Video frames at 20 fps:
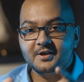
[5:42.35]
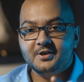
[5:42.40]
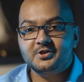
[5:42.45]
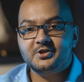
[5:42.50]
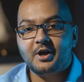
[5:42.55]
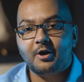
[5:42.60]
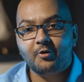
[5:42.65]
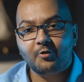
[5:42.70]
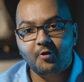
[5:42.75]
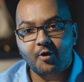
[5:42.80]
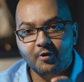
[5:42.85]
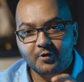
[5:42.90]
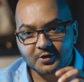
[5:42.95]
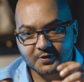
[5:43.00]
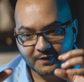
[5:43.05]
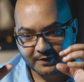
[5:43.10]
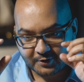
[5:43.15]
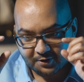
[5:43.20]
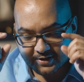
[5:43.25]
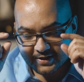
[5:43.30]
Já o
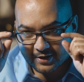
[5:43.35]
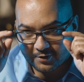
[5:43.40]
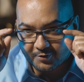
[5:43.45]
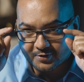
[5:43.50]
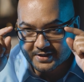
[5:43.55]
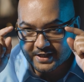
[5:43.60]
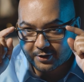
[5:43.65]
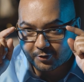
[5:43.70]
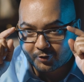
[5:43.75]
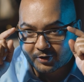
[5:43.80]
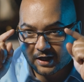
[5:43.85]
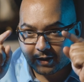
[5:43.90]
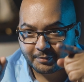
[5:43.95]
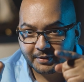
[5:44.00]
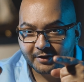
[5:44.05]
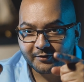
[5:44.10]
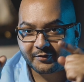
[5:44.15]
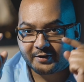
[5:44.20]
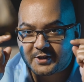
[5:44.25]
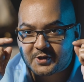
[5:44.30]
Goggles V2 você consegue colocar
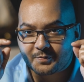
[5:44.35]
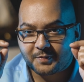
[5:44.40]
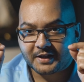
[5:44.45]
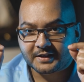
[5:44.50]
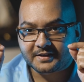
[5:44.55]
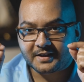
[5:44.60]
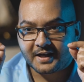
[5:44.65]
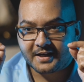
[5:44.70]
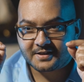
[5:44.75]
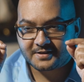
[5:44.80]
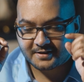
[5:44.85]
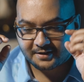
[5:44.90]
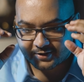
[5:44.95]
para frente e para trás,